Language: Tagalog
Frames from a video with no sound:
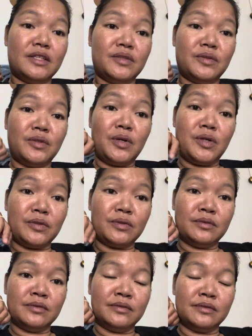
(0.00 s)
Dong,
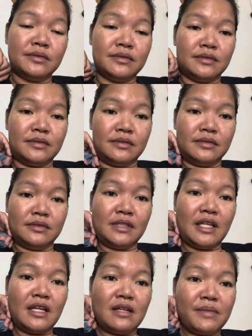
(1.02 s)

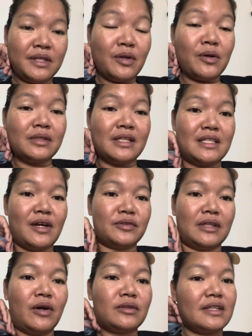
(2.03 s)
yan na naman Dong, na
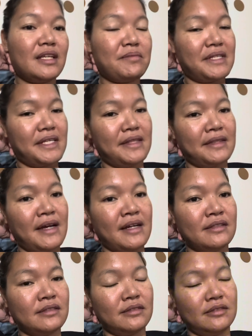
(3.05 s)
shout out na naman kita.
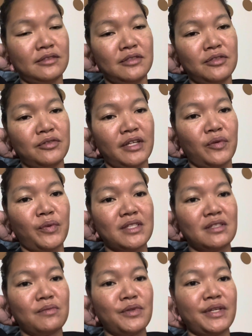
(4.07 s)
Yan yung
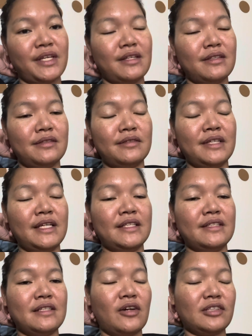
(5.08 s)
request mo eh.
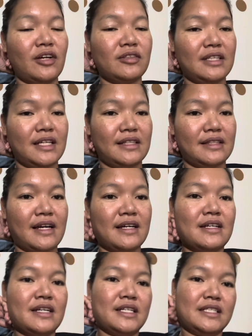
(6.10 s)
Ayan, shout out na kita.
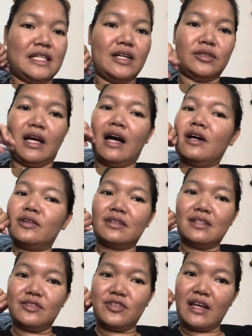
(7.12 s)
Shout out
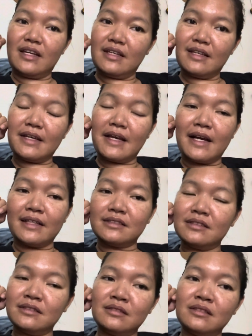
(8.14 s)
Jake Yang.